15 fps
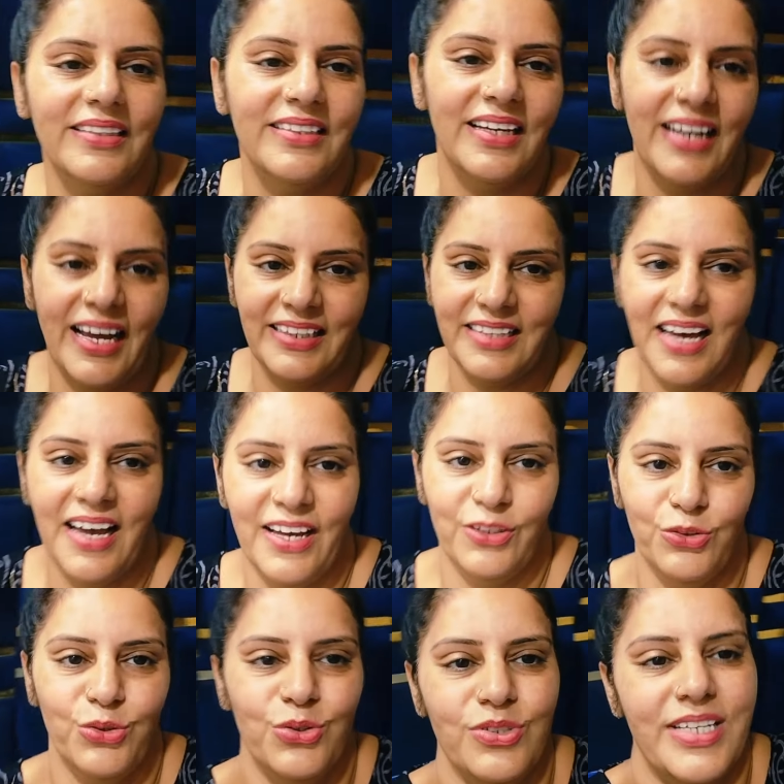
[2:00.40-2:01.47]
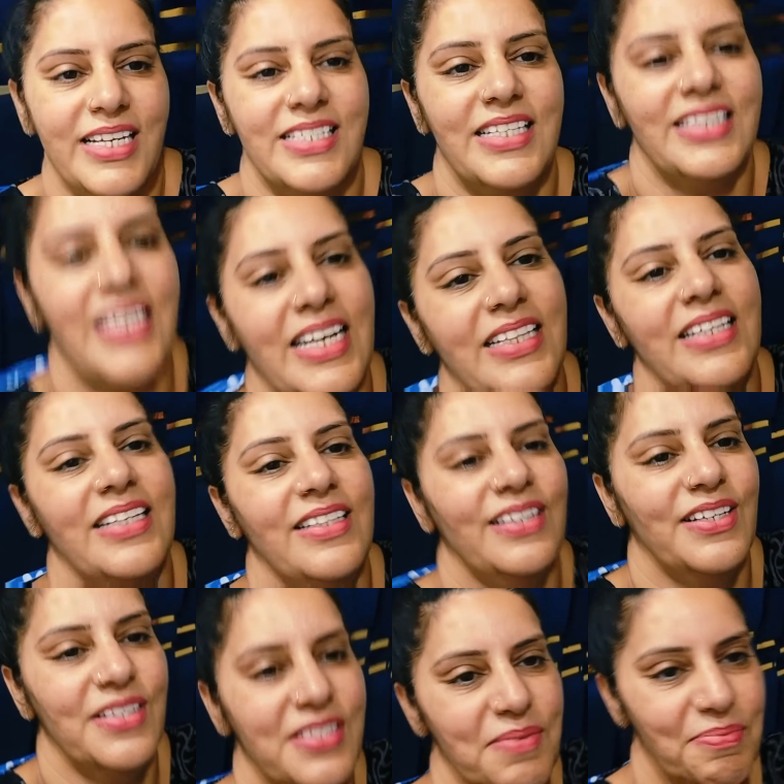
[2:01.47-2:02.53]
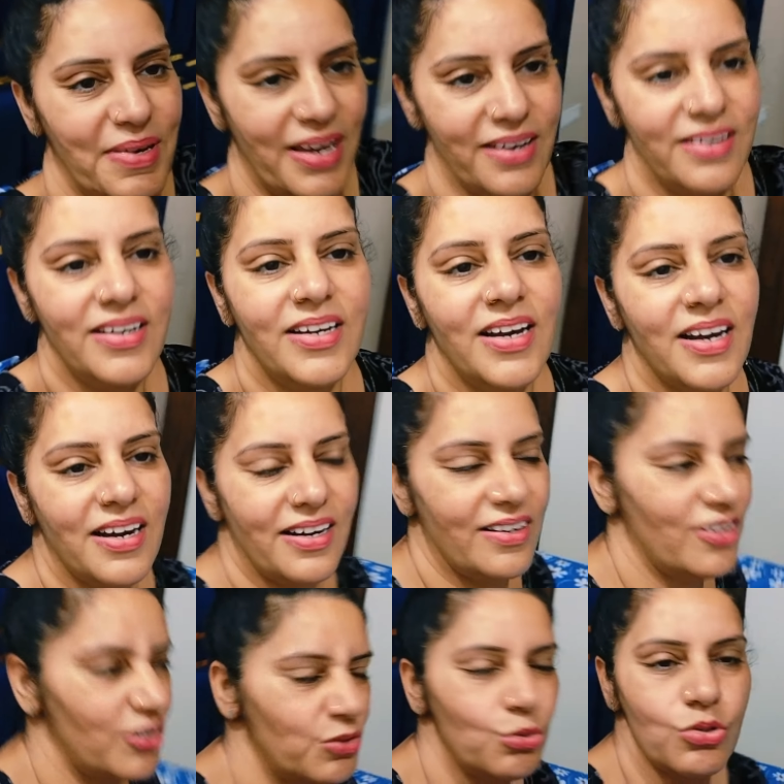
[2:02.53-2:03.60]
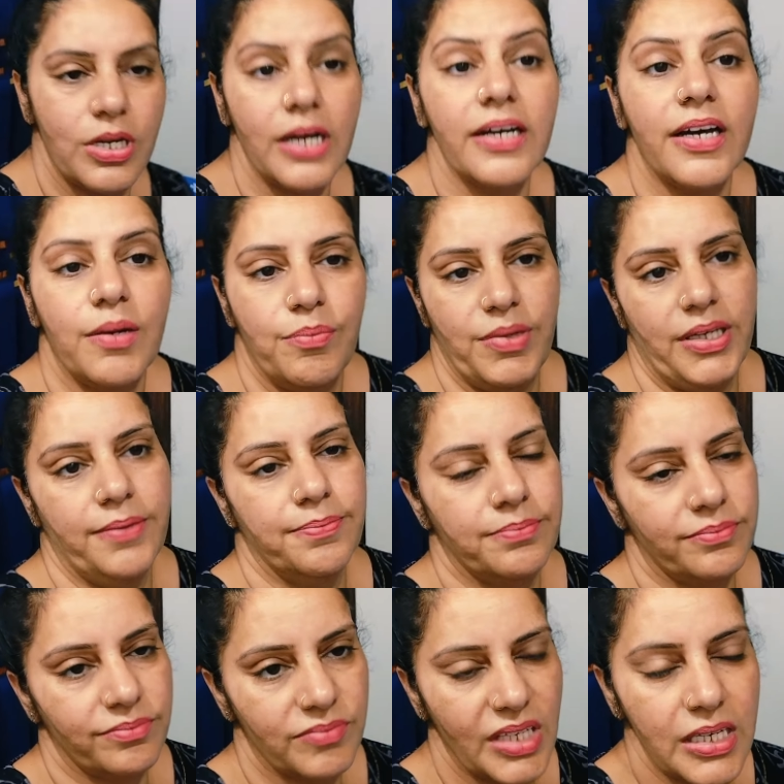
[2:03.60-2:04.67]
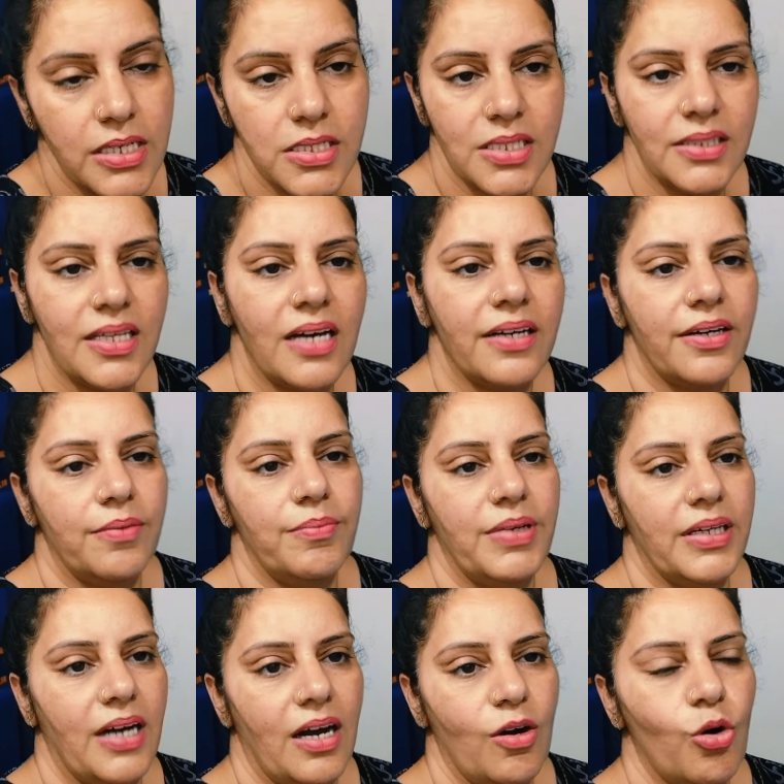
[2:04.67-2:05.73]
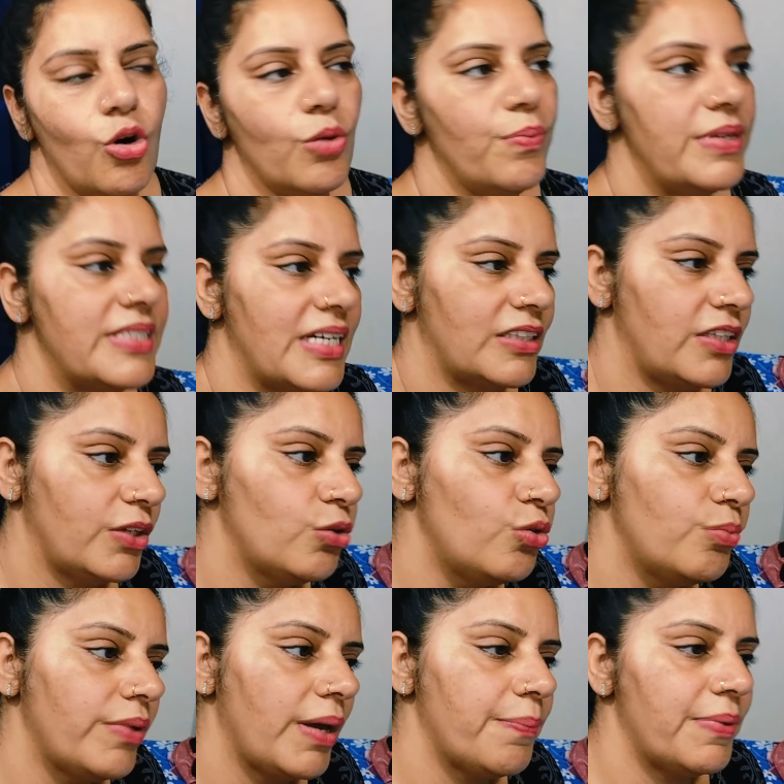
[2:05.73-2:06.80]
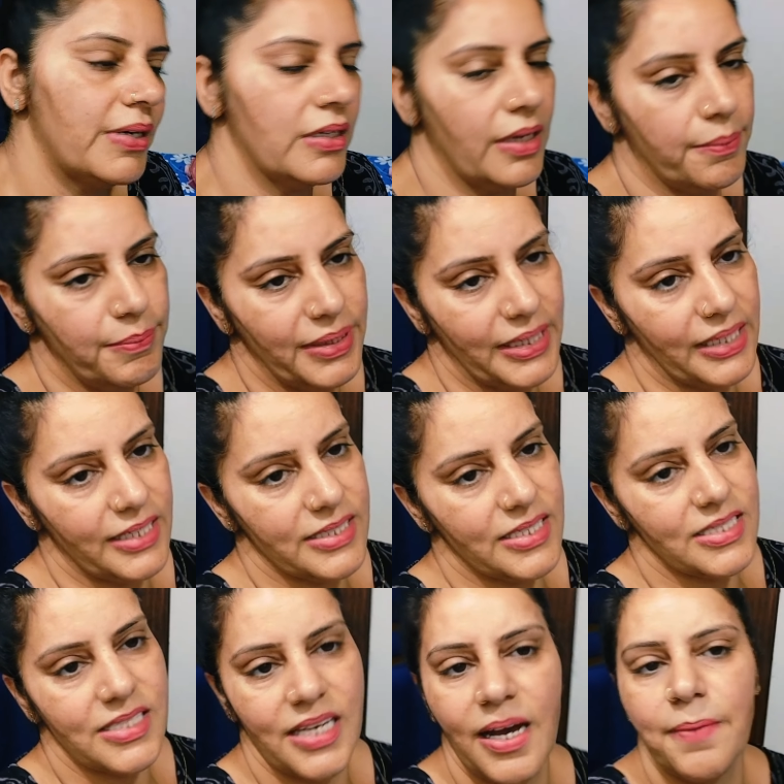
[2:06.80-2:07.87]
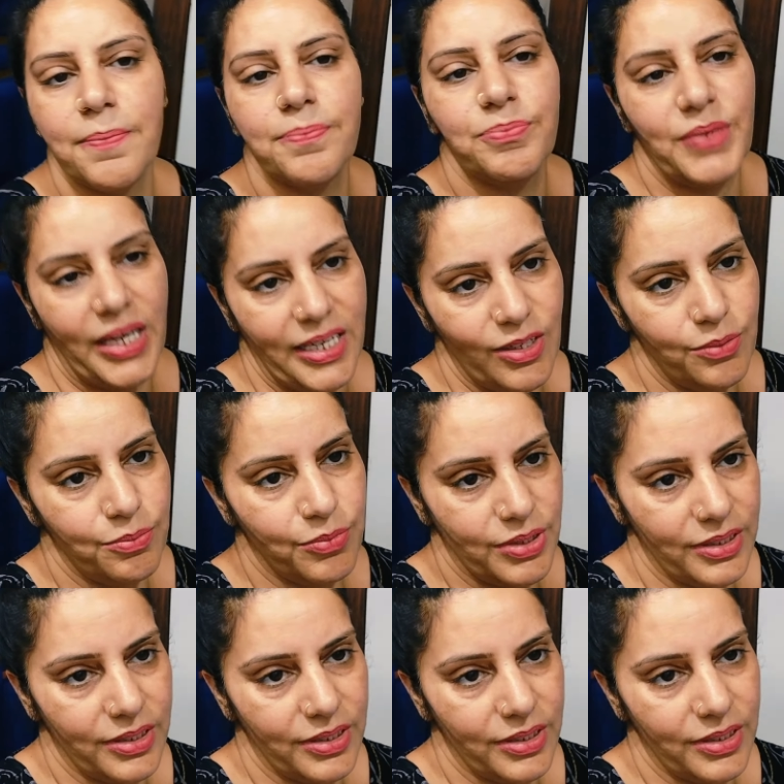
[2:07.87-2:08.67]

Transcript: के अंदर रहता है तो जैसे धीरे धीरे धीरे सबके और दूसरा गर्मी रीज़न था गर्मी का और भी जाते घूमने पर गर्मी के रीज़न से हम नहीं